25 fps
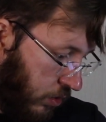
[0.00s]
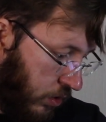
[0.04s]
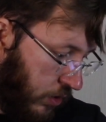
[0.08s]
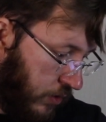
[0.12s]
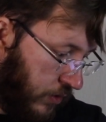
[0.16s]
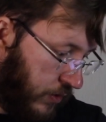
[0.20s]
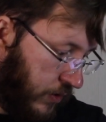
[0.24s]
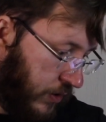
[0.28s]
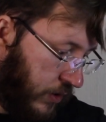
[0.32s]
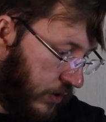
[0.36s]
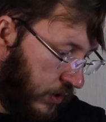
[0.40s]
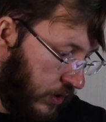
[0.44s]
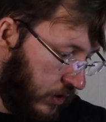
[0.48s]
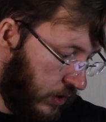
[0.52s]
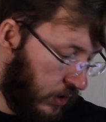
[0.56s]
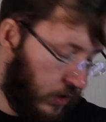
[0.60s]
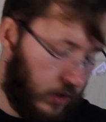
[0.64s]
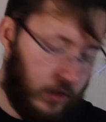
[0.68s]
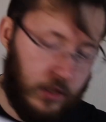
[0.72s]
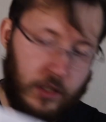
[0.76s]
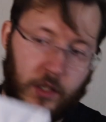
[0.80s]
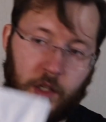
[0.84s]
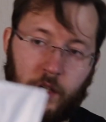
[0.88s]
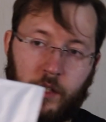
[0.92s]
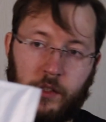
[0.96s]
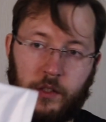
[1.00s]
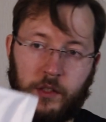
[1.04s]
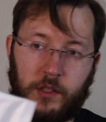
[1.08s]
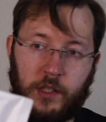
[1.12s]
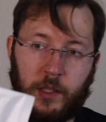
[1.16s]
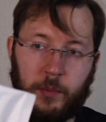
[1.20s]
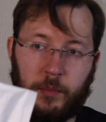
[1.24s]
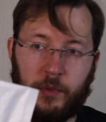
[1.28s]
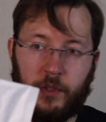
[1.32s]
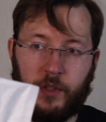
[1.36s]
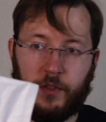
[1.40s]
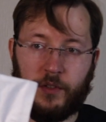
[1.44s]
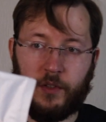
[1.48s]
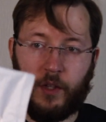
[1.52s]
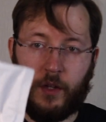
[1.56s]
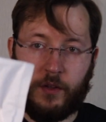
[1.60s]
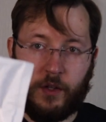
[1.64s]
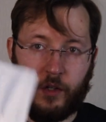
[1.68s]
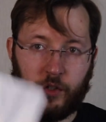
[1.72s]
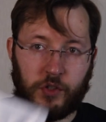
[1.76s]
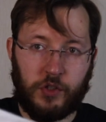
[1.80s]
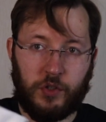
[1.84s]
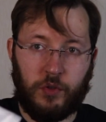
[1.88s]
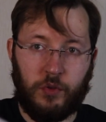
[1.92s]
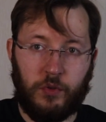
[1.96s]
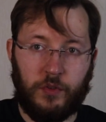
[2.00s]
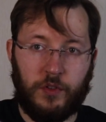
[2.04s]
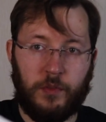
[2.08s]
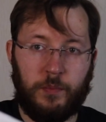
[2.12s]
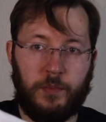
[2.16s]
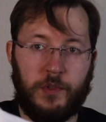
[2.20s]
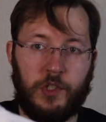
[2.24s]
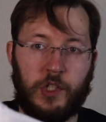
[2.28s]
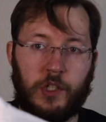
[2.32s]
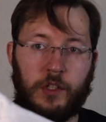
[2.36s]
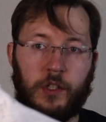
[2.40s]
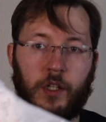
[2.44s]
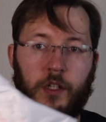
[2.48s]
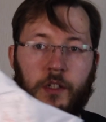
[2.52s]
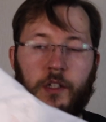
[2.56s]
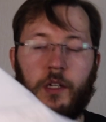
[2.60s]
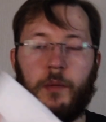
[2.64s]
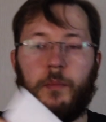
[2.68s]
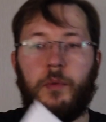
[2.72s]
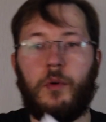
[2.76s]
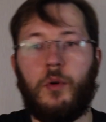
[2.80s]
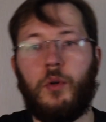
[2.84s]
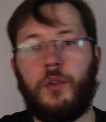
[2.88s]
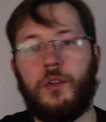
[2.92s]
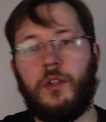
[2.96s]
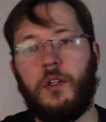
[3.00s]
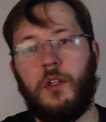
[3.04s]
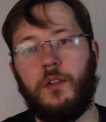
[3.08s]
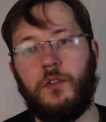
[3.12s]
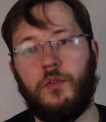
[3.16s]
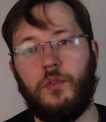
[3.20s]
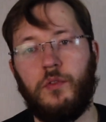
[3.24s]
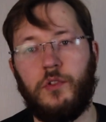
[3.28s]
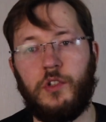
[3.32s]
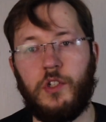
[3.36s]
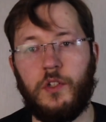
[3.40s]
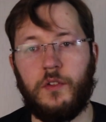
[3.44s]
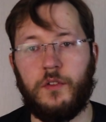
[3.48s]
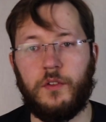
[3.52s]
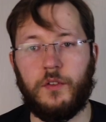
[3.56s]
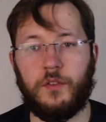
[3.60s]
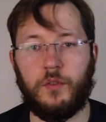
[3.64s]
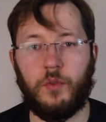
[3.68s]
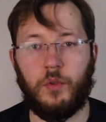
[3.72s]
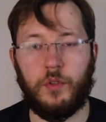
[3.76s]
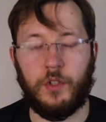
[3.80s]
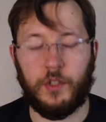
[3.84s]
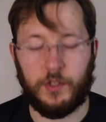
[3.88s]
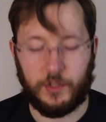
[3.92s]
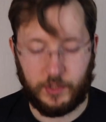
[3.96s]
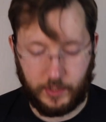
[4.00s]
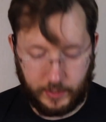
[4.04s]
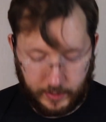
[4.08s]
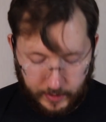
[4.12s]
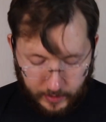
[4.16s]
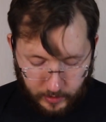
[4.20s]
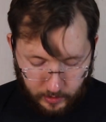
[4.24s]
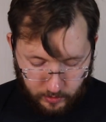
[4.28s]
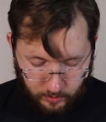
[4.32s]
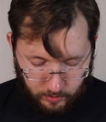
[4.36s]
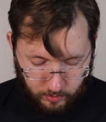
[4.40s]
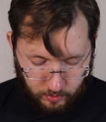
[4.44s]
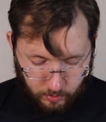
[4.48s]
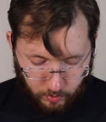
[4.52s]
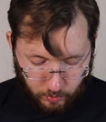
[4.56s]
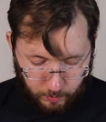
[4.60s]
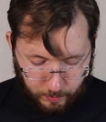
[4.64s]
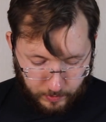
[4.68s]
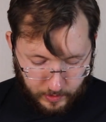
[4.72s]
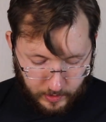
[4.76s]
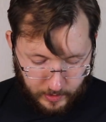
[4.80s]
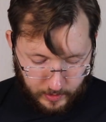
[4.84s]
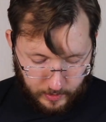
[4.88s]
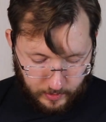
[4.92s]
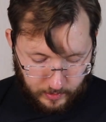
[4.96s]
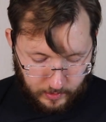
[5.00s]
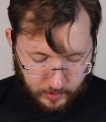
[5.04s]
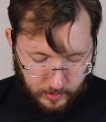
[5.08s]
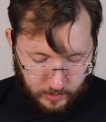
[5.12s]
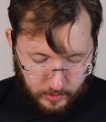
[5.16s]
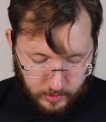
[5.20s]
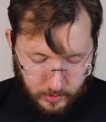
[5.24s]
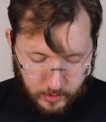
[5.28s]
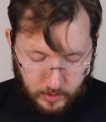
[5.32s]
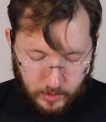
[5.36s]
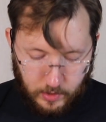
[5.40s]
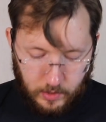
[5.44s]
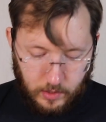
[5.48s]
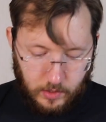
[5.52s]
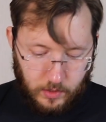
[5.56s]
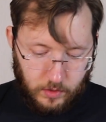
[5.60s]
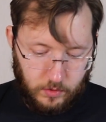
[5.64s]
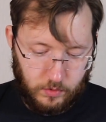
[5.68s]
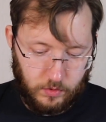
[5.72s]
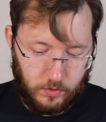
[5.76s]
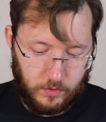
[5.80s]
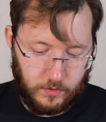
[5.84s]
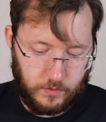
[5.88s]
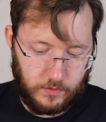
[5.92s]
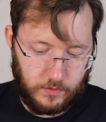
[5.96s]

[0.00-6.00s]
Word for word: то есть э, я бы не сказал, что запечатали добротно, если учесть, насколько эта хрень хрупкая. То